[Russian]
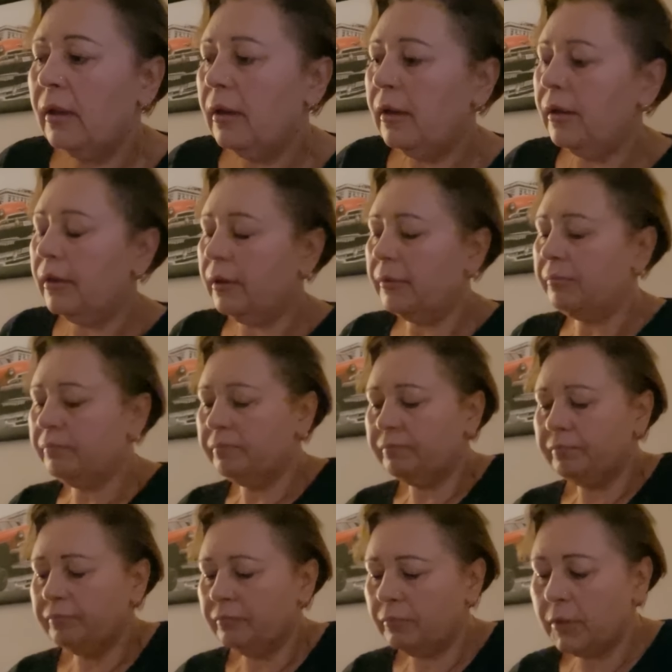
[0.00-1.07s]
э,
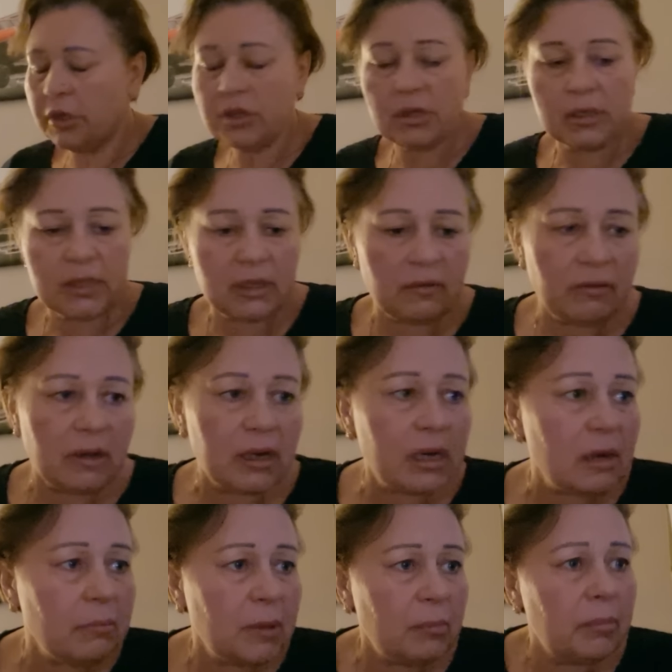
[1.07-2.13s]
беженцев,
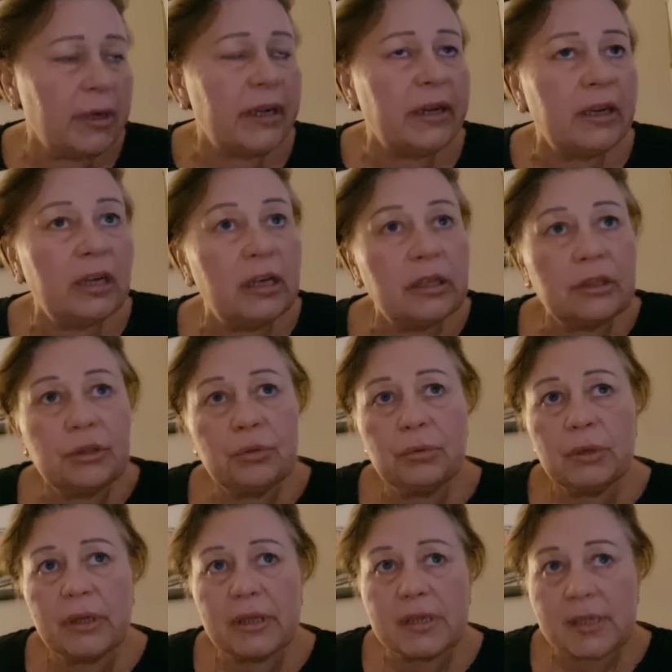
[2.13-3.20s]
арабы были или кто,
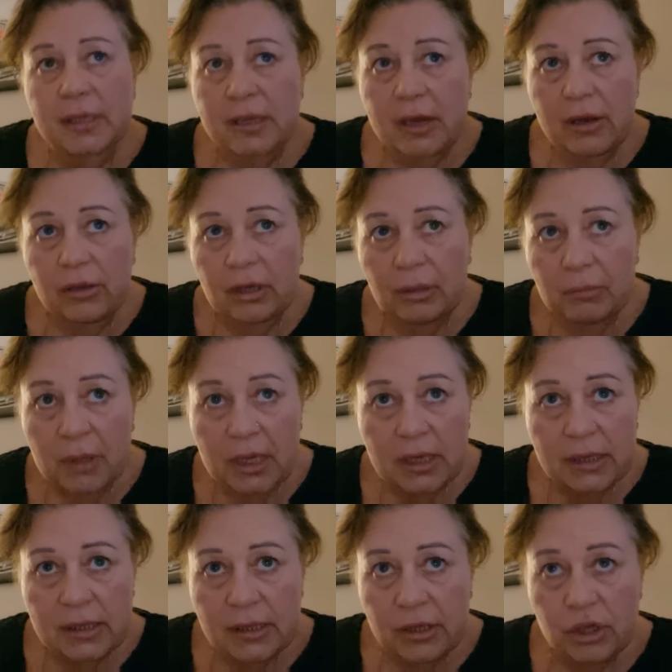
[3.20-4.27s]
я не знаю, не
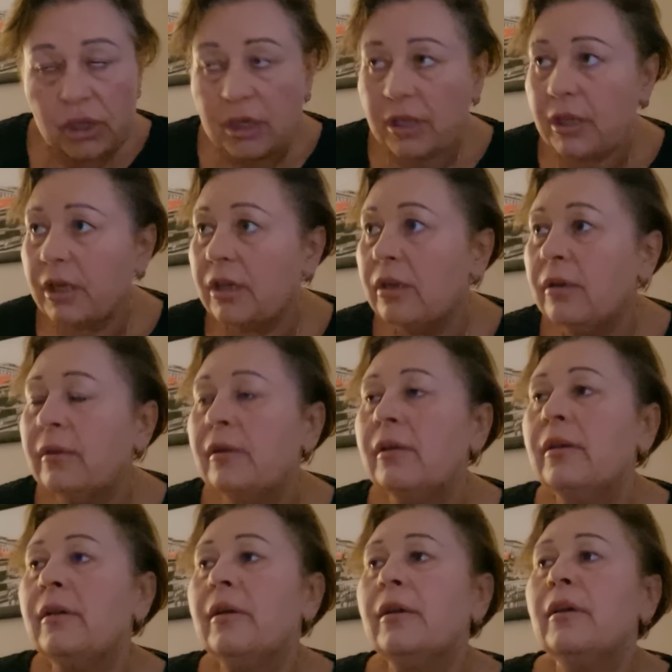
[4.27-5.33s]
имеет значения.
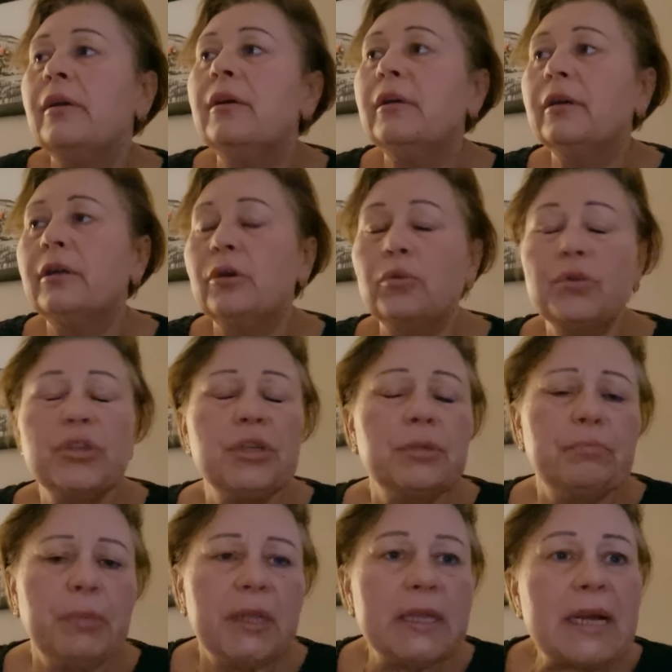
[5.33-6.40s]
Короче,
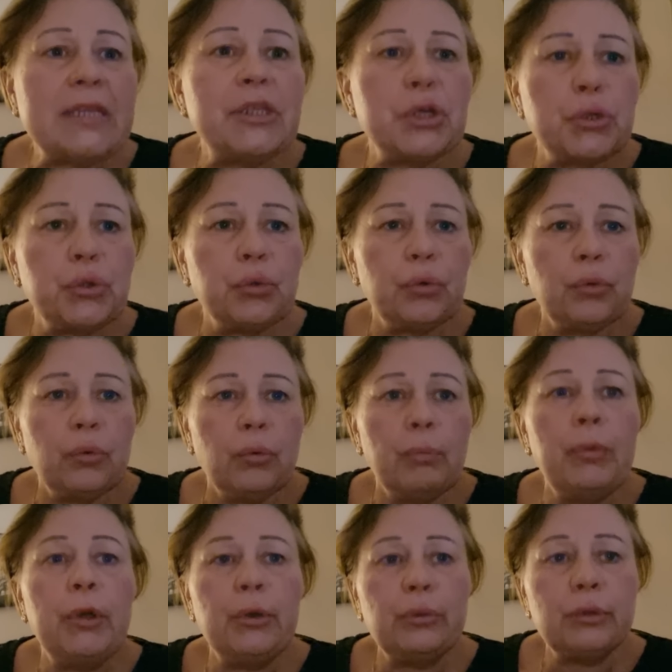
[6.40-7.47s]
15
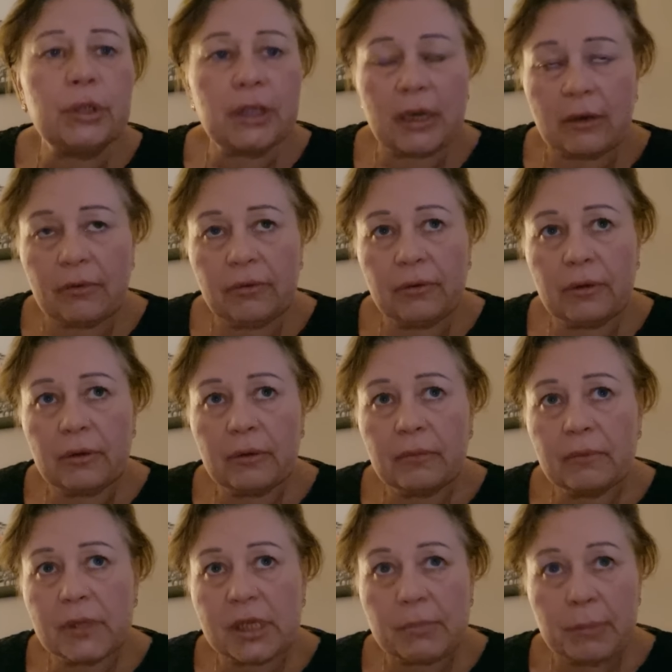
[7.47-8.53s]
ублюдков
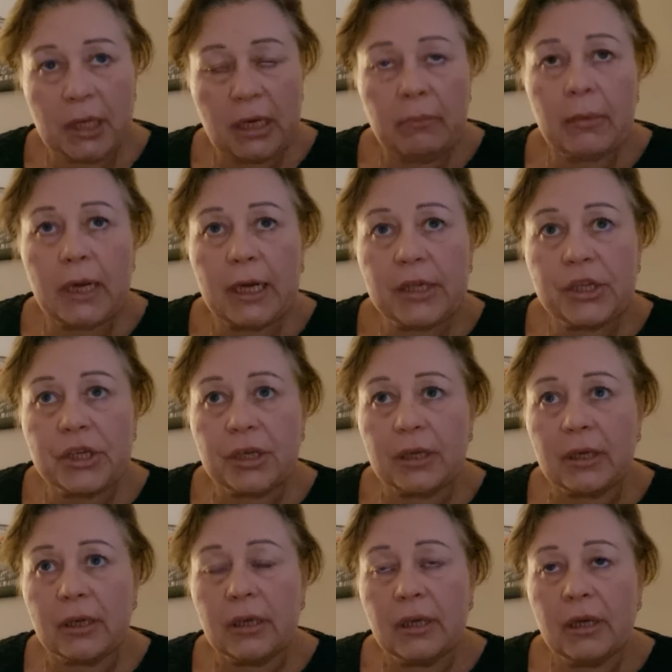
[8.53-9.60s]
забили
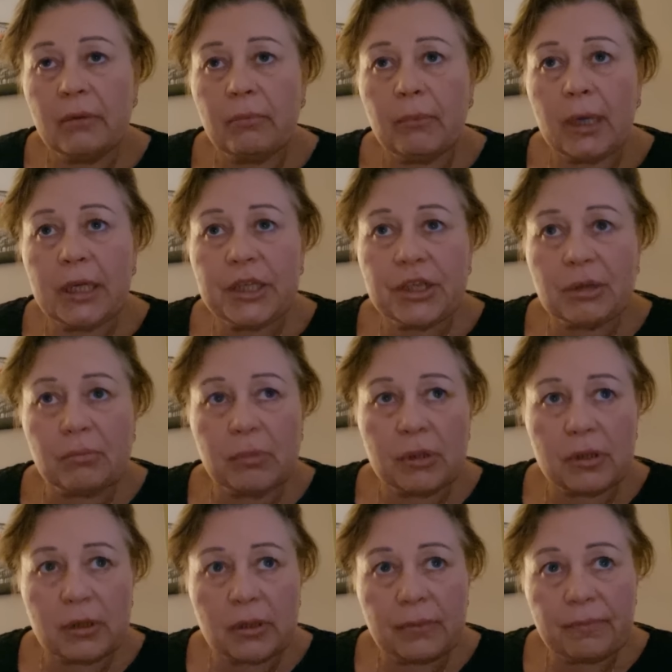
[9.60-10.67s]
мальчика. Мальчик
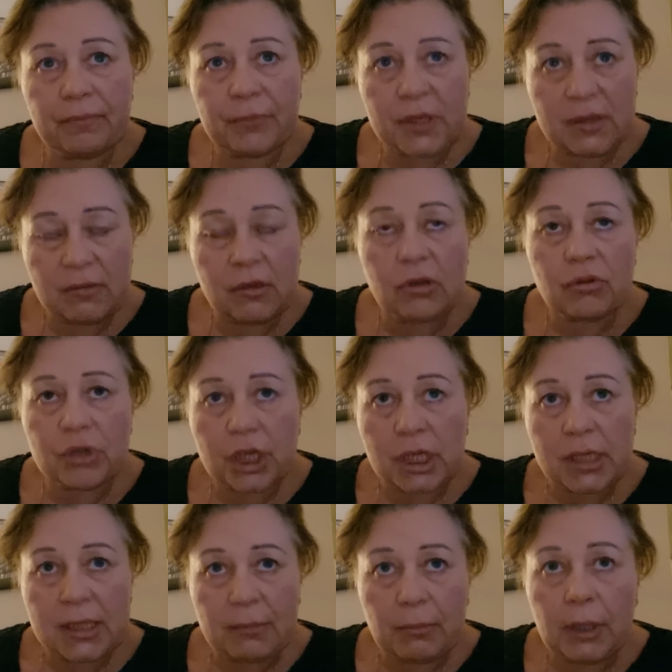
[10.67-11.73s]
был м, с верующей
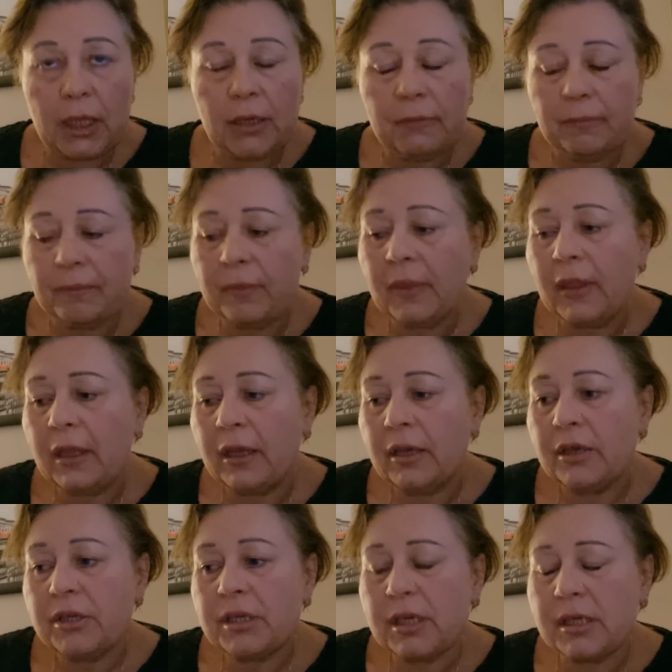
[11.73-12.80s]
семьи.
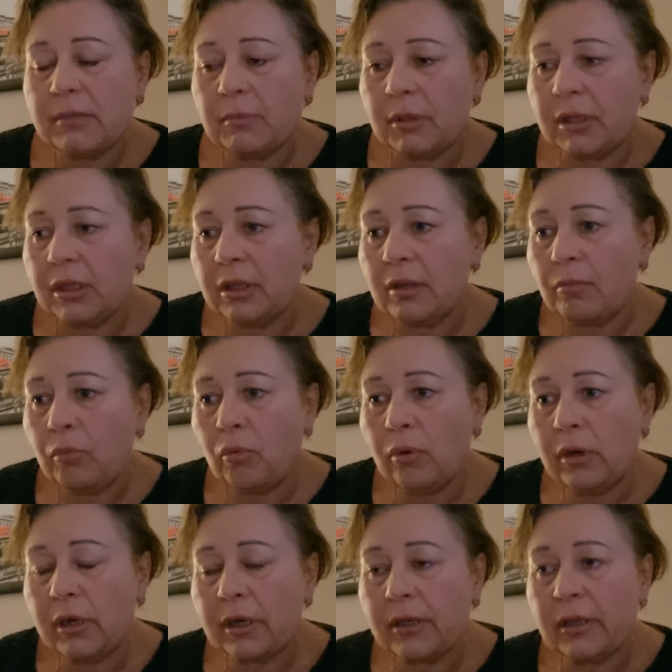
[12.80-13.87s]
Сейчас смотрела
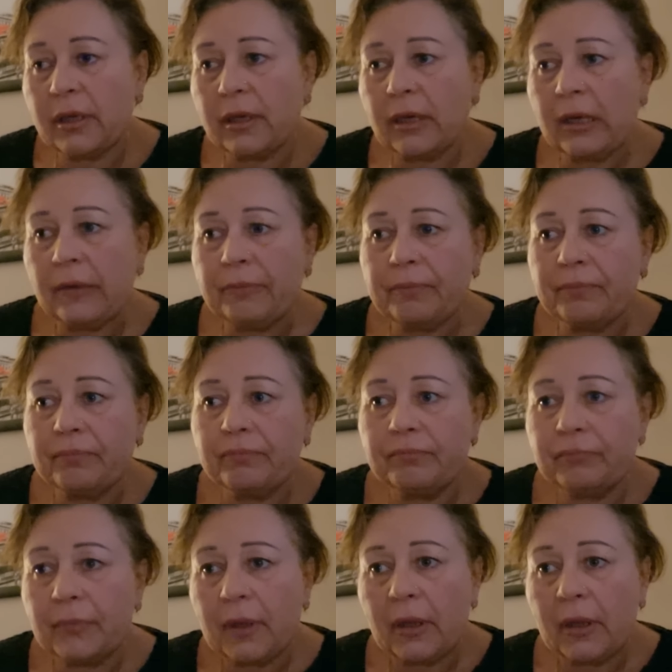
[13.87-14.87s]
похороны. М,